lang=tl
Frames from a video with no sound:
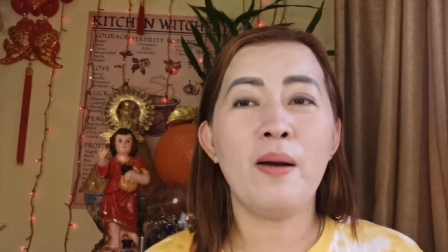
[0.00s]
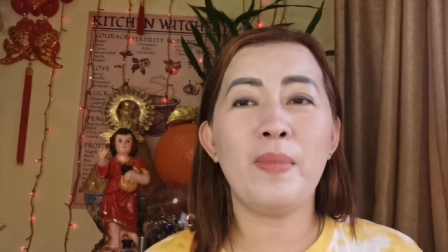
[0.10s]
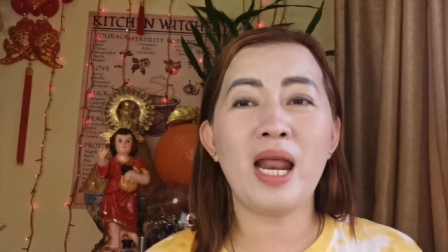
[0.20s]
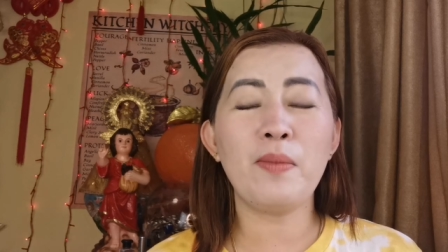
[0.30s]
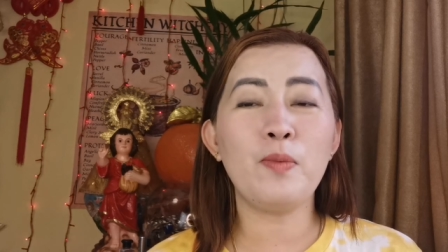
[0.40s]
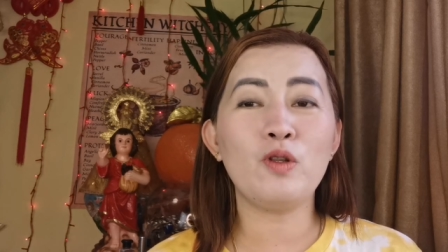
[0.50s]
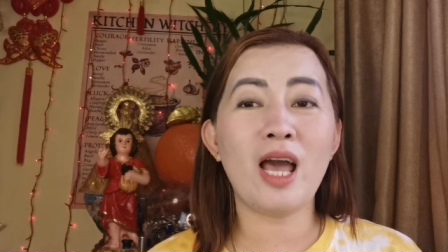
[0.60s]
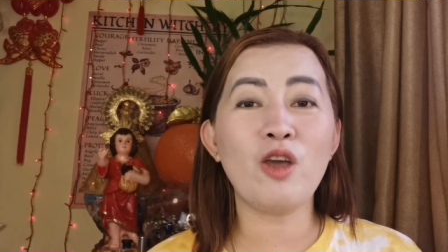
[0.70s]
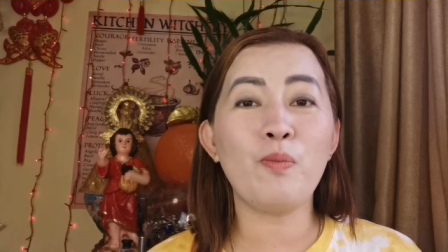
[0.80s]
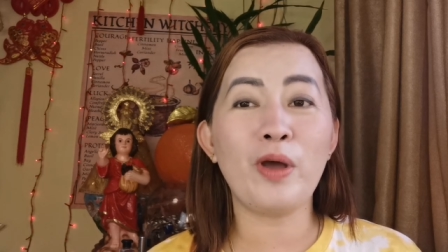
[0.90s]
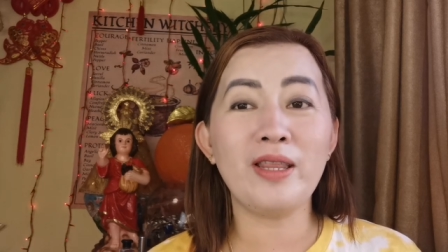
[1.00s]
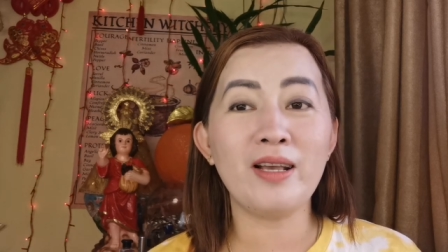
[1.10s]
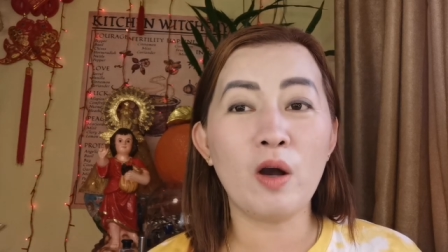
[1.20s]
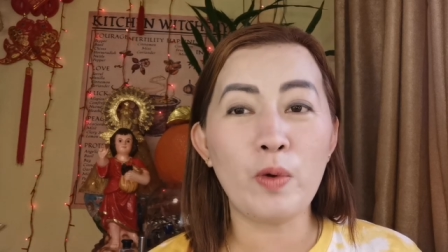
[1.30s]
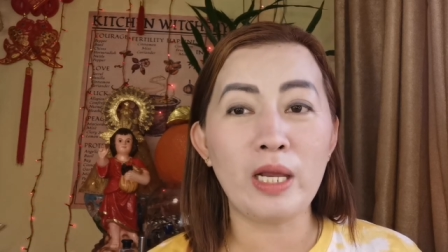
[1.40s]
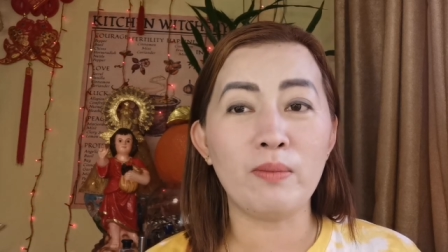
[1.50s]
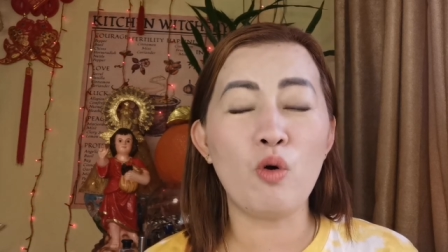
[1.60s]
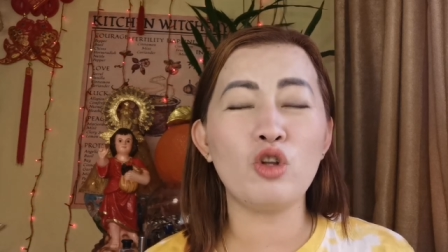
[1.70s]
Marami po tayong pwedeng gawin.